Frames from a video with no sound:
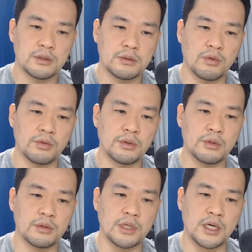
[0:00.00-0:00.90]
この
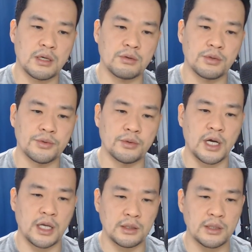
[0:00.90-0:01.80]
世の中のことを
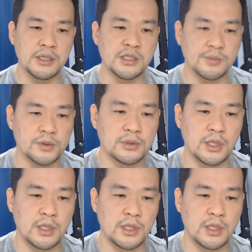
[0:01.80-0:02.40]
勝手に自分た